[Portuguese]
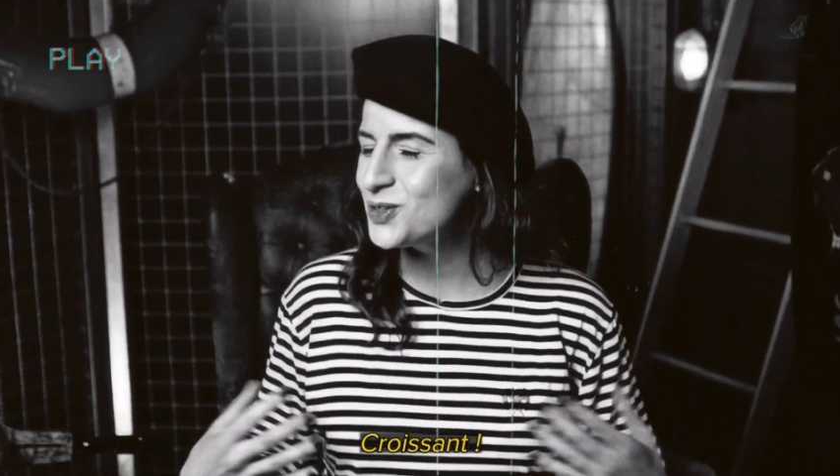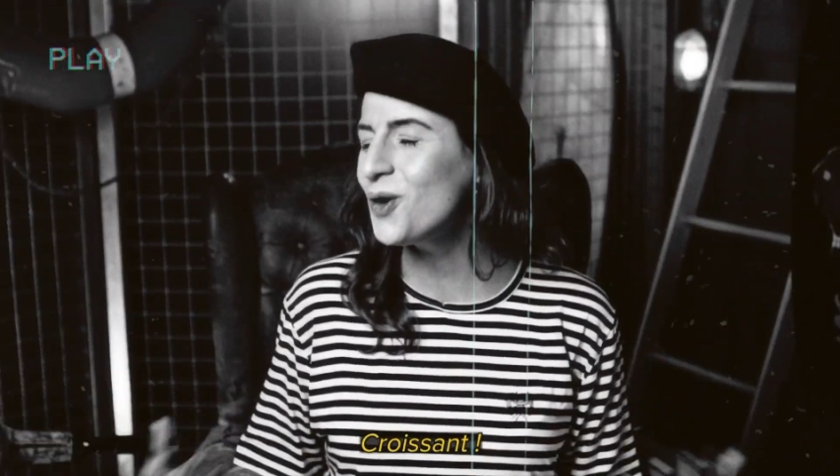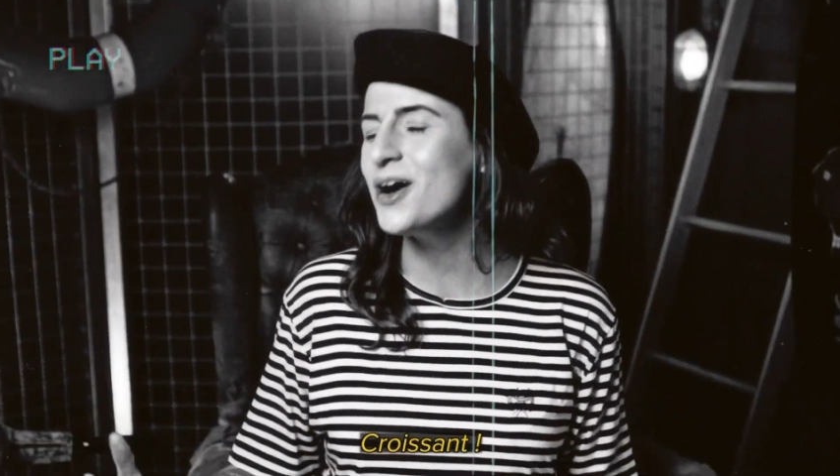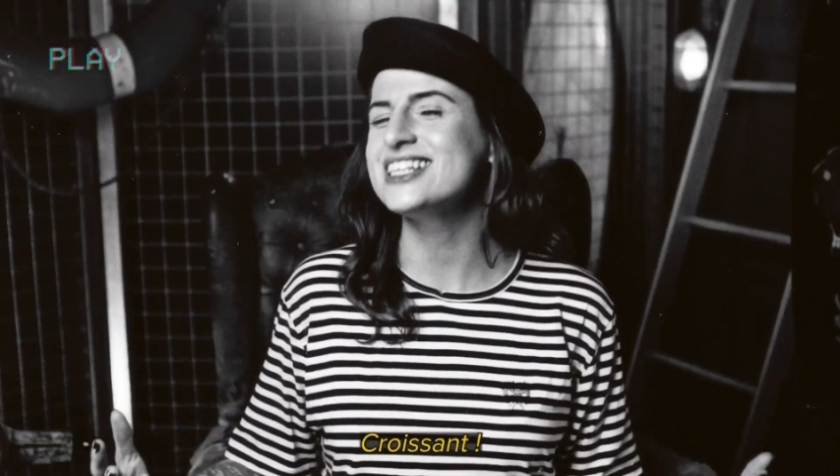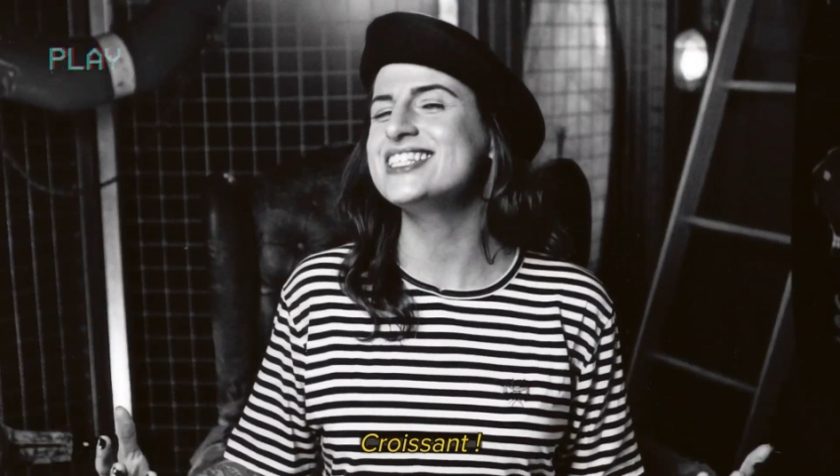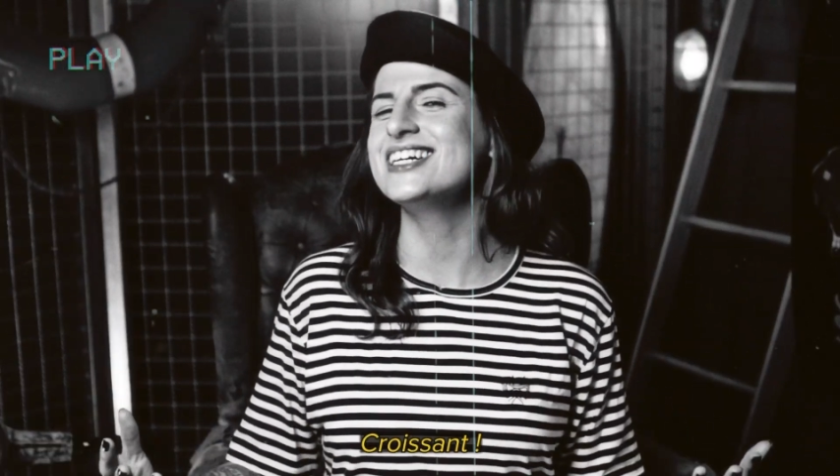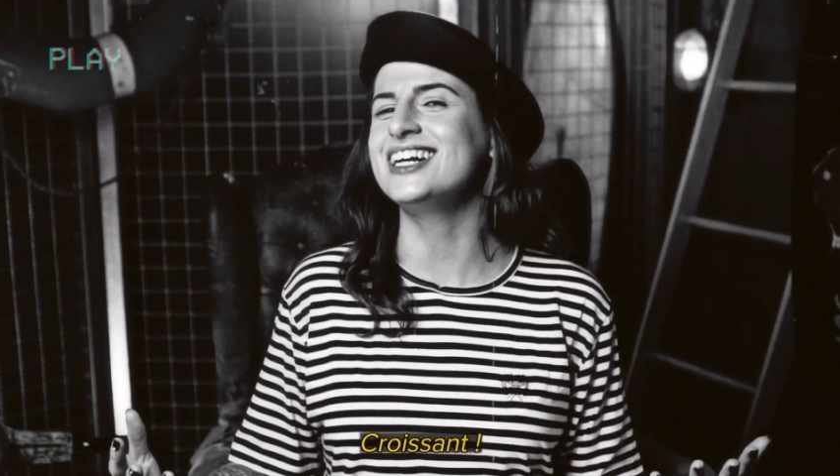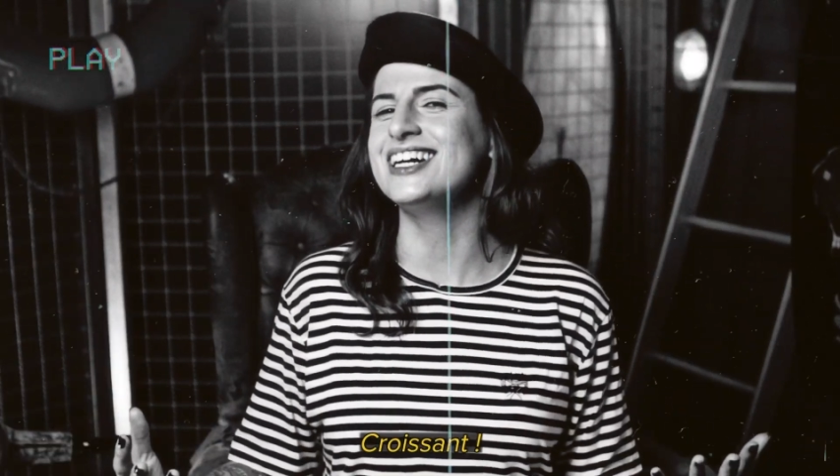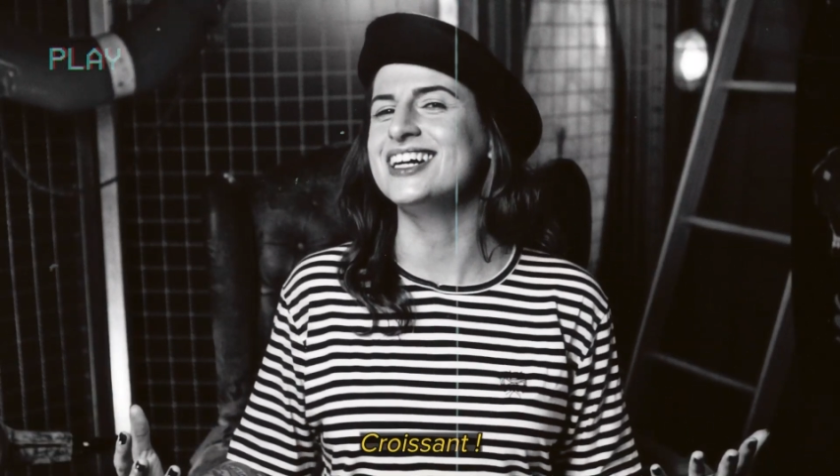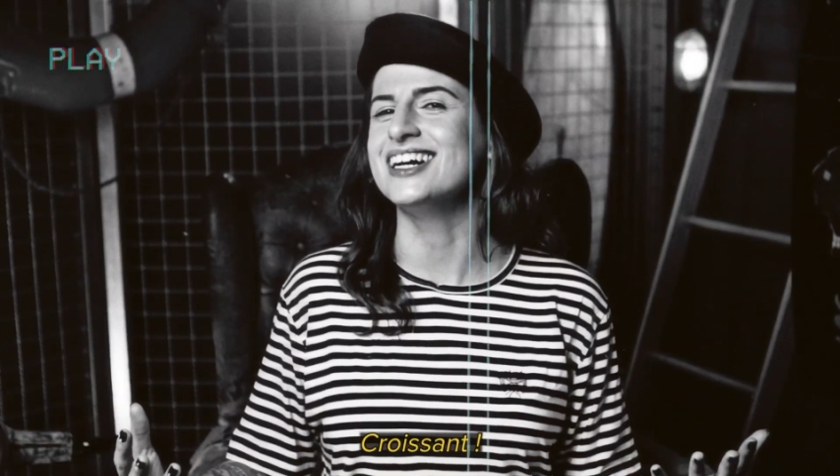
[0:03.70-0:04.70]

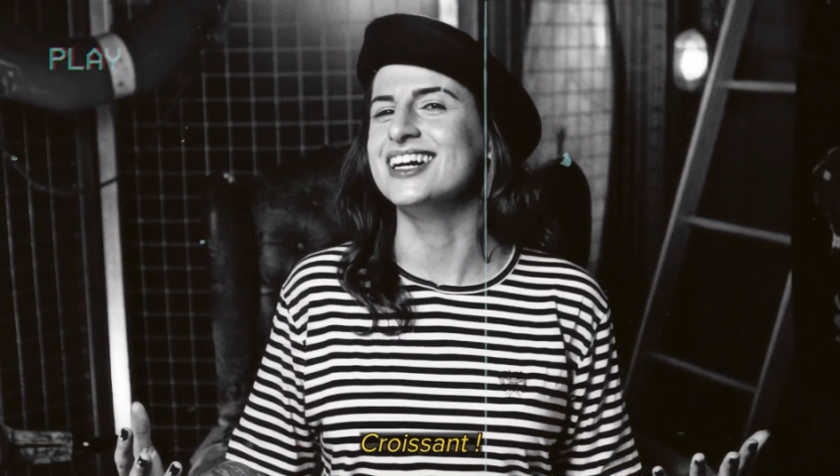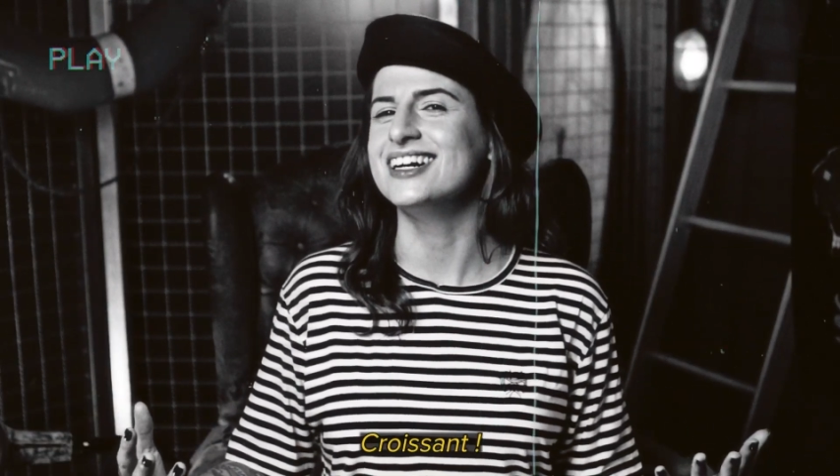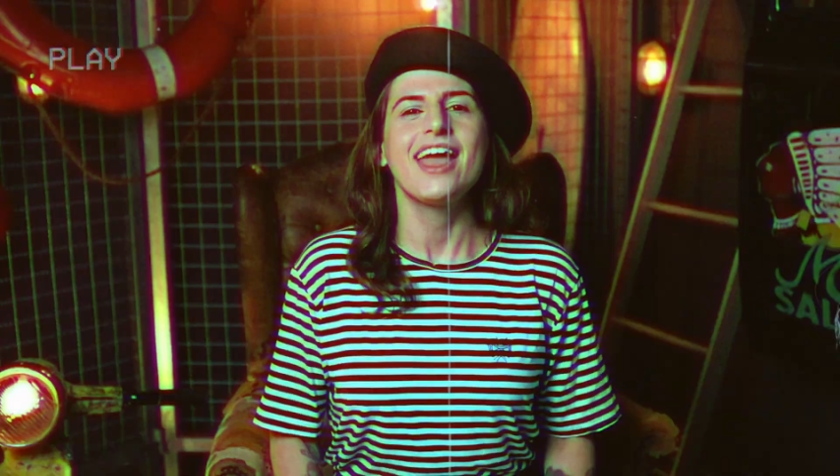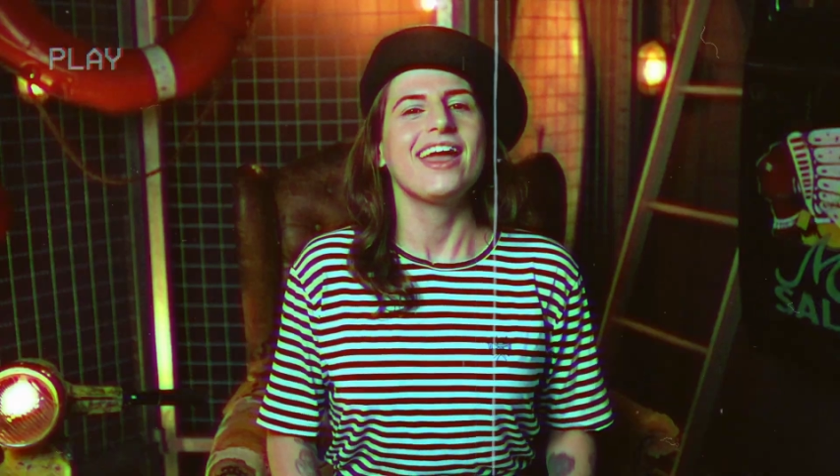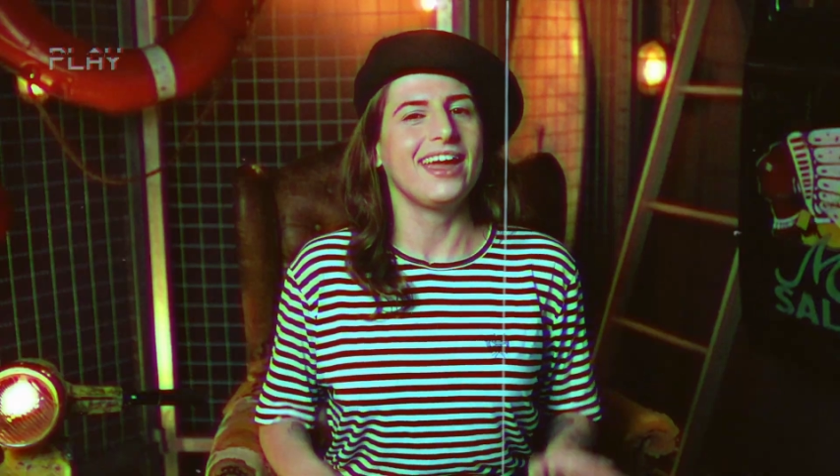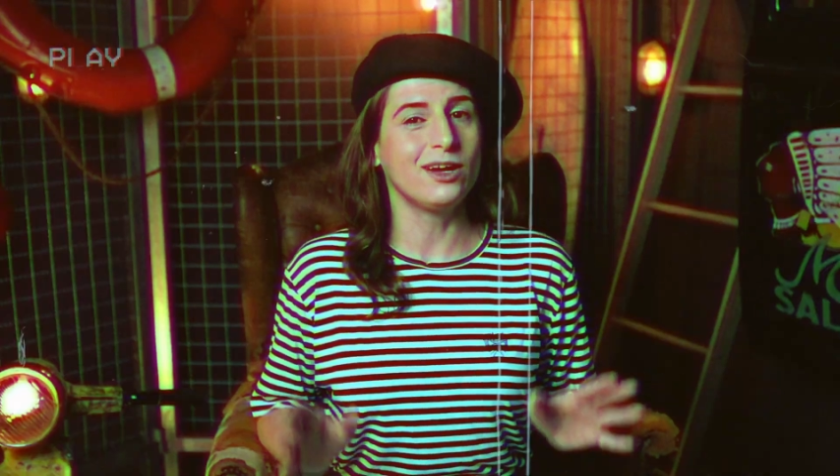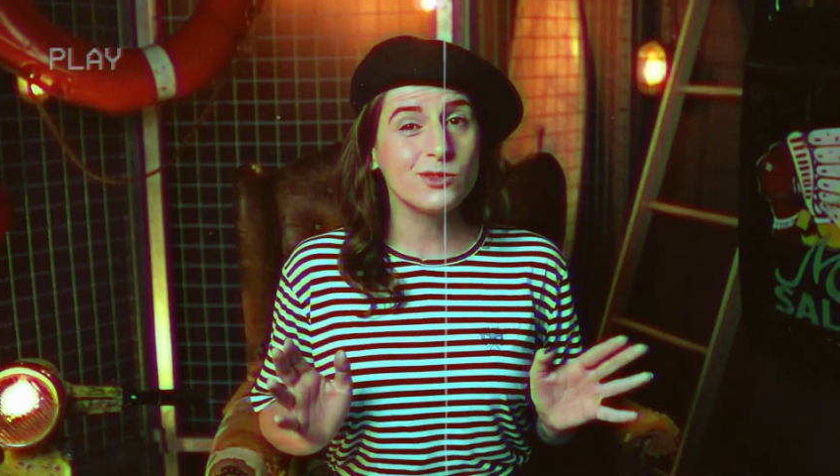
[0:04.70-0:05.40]
croissant! Eu